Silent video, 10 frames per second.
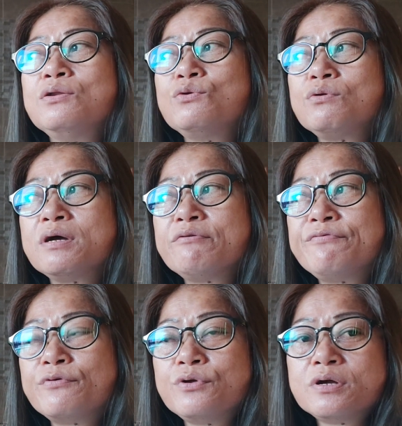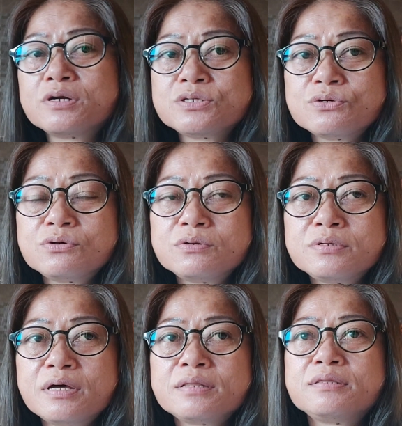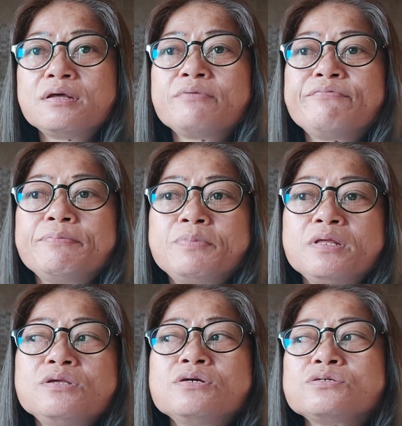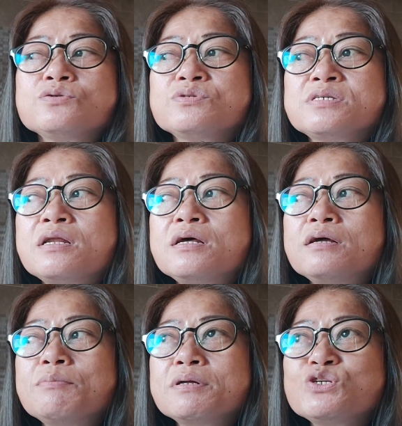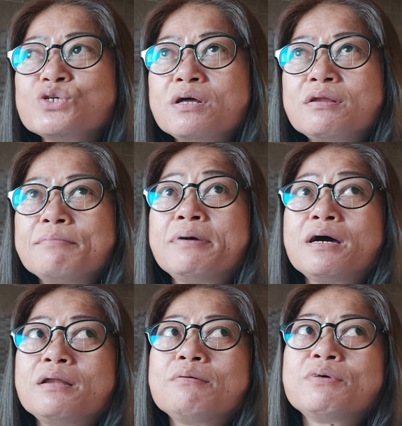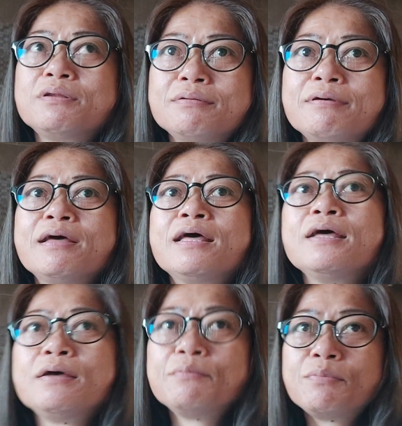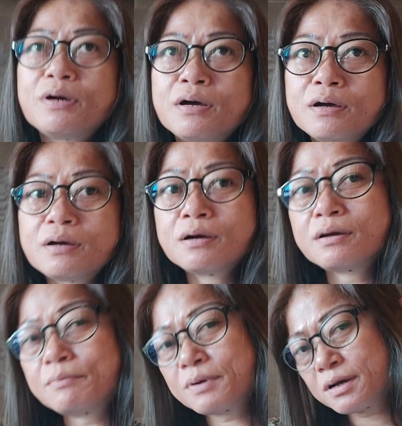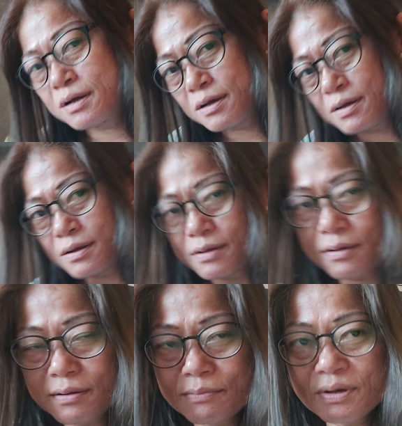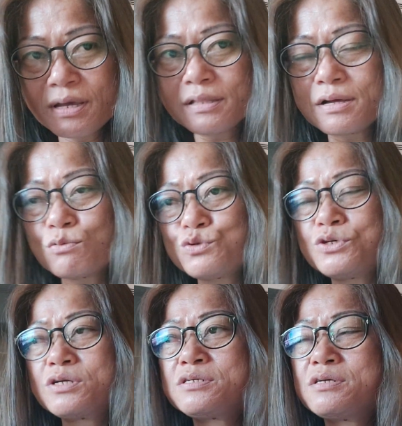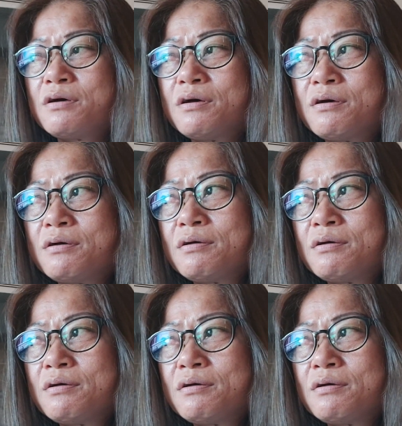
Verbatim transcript: Nung nag 4 years old at nag 15 years old. Sana naman, sana, baka naman maka, maka, makita ko siya sa